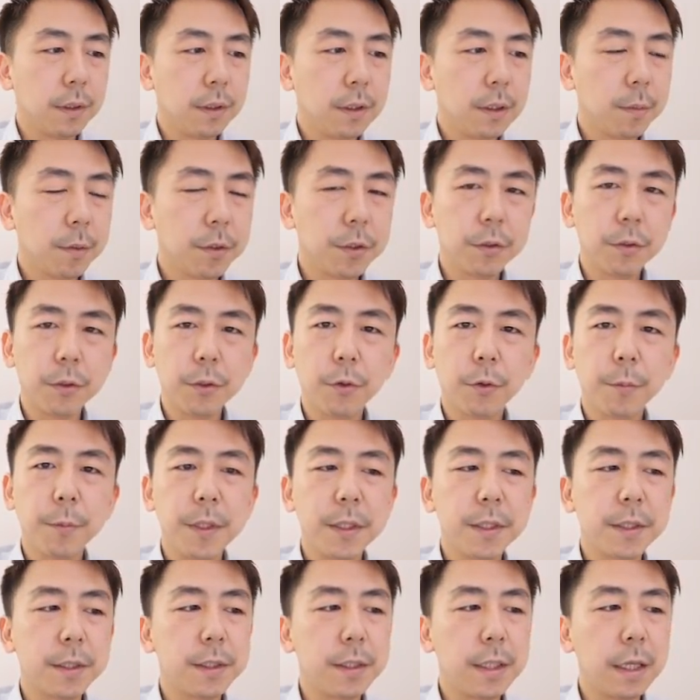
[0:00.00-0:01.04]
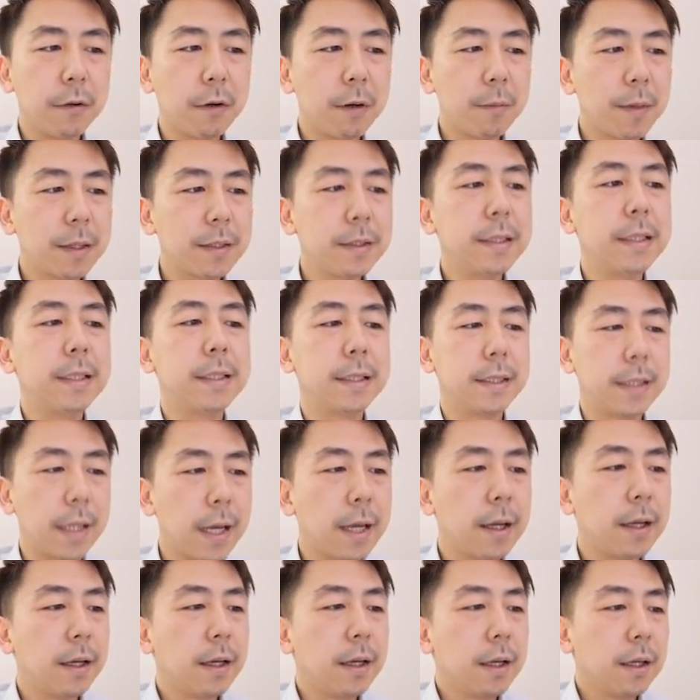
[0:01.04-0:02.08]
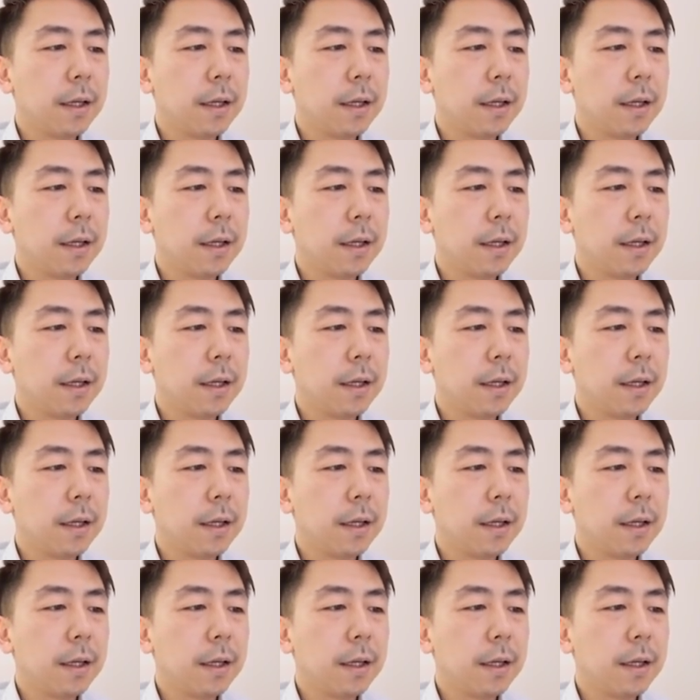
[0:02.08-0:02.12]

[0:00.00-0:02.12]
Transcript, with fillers: やっぱちょっと呼び捨てはまずいですね。